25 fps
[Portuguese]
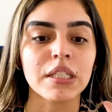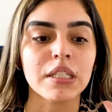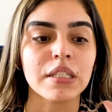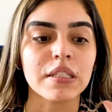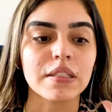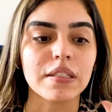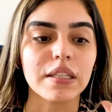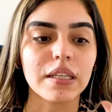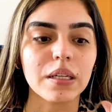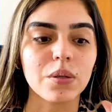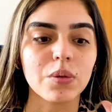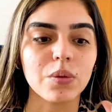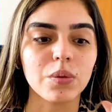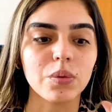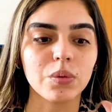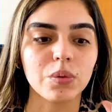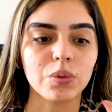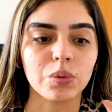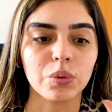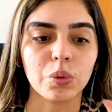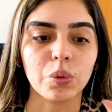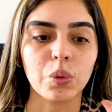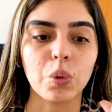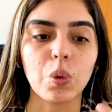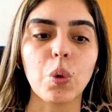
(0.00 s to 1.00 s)

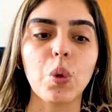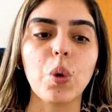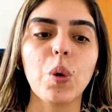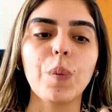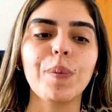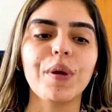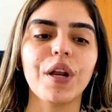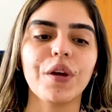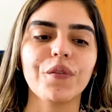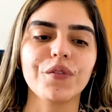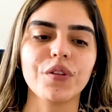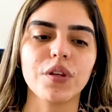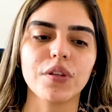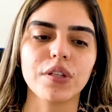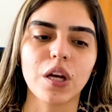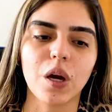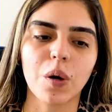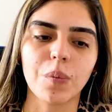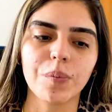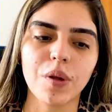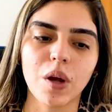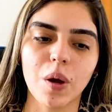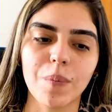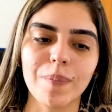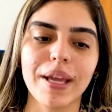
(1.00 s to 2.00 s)
Segundo, o profissional
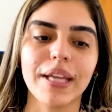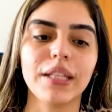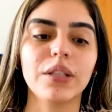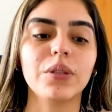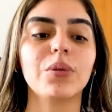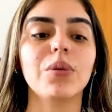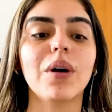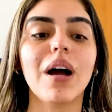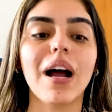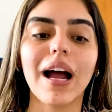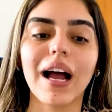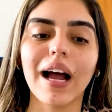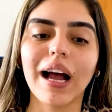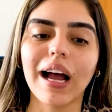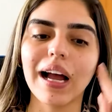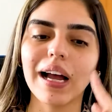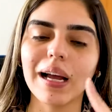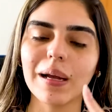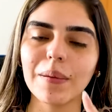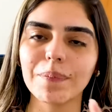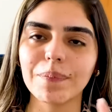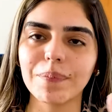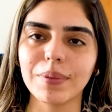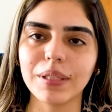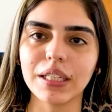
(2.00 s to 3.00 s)
biomédico
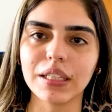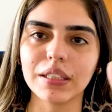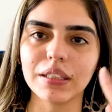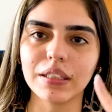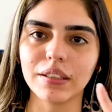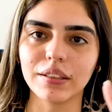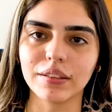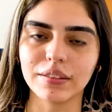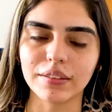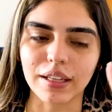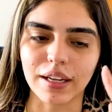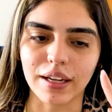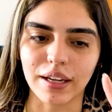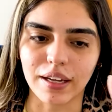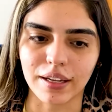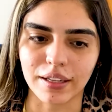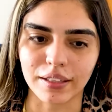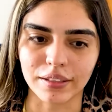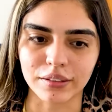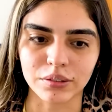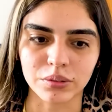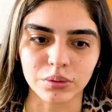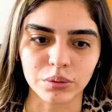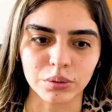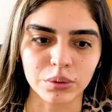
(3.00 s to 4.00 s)

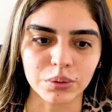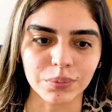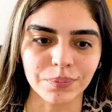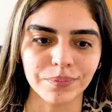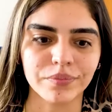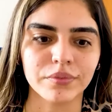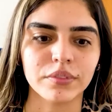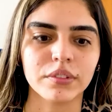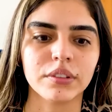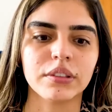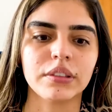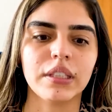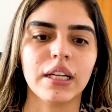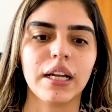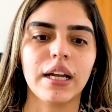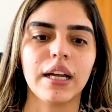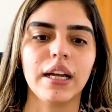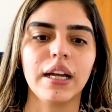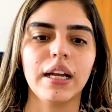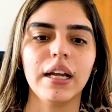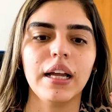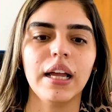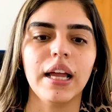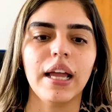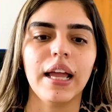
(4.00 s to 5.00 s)
habilitado,
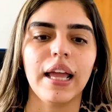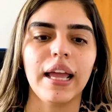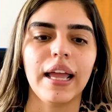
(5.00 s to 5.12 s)
tá?